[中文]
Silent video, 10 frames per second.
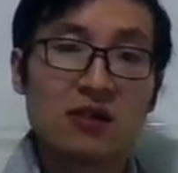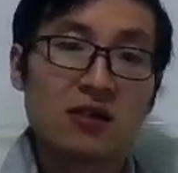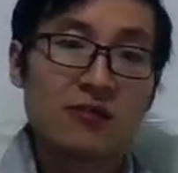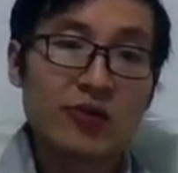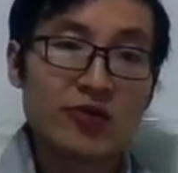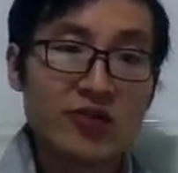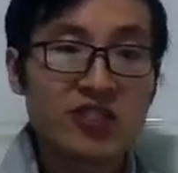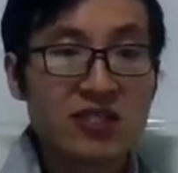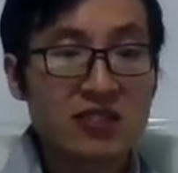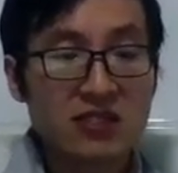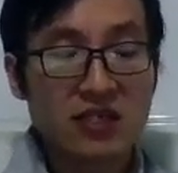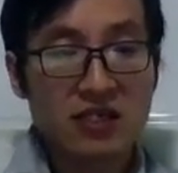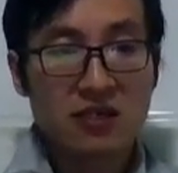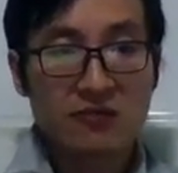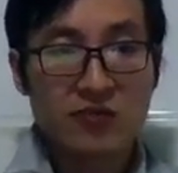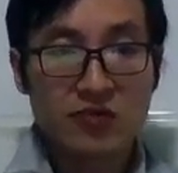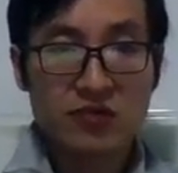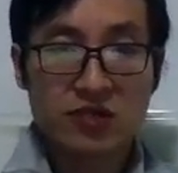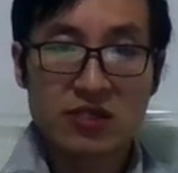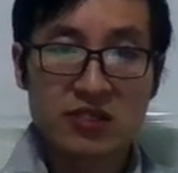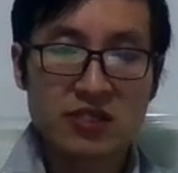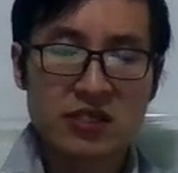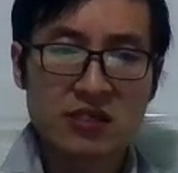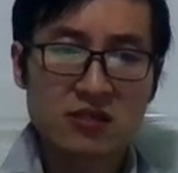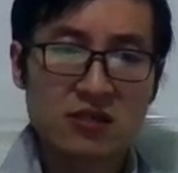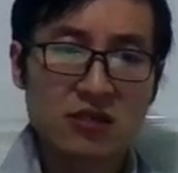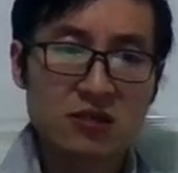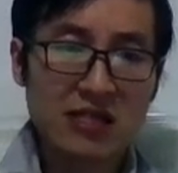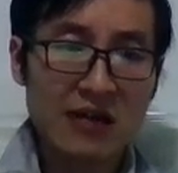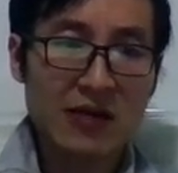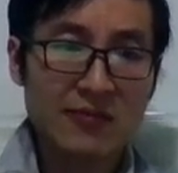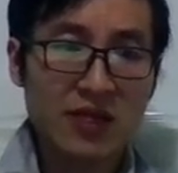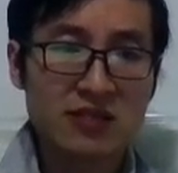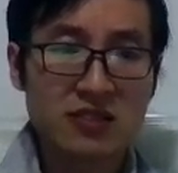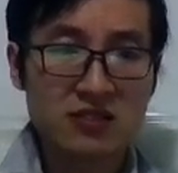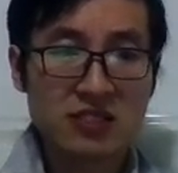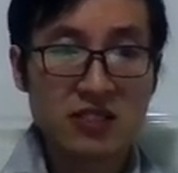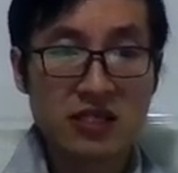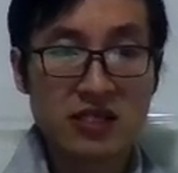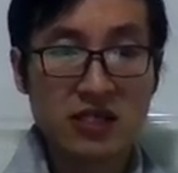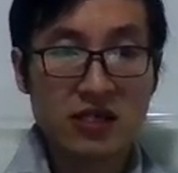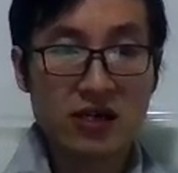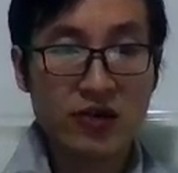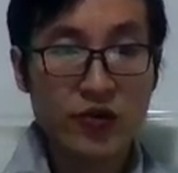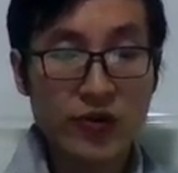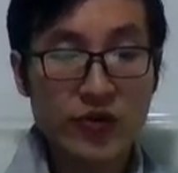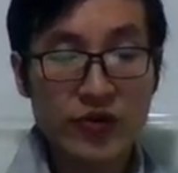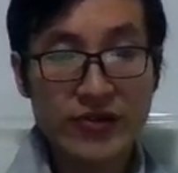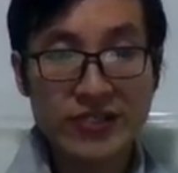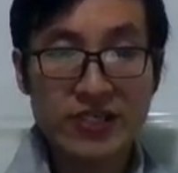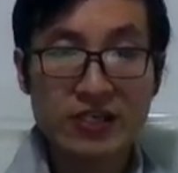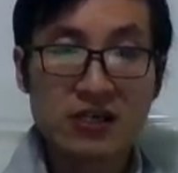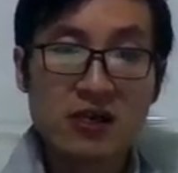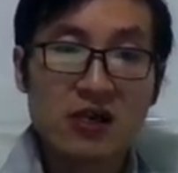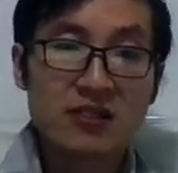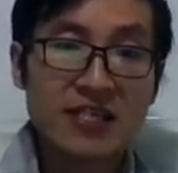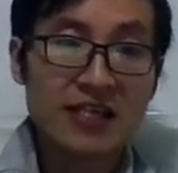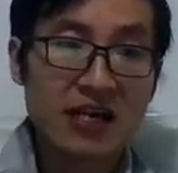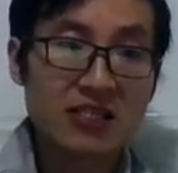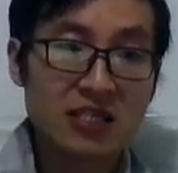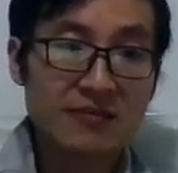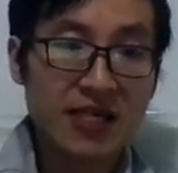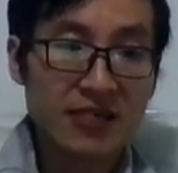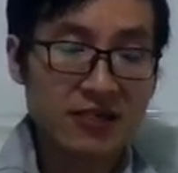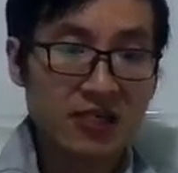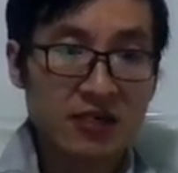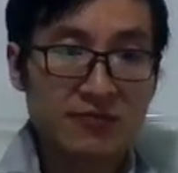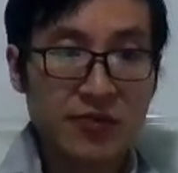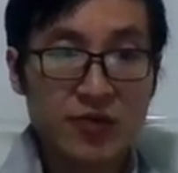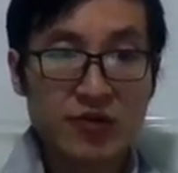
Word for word: 比如说设计类的，比如说一些代码编程这些能力；而对于一些情感上的美德，比如说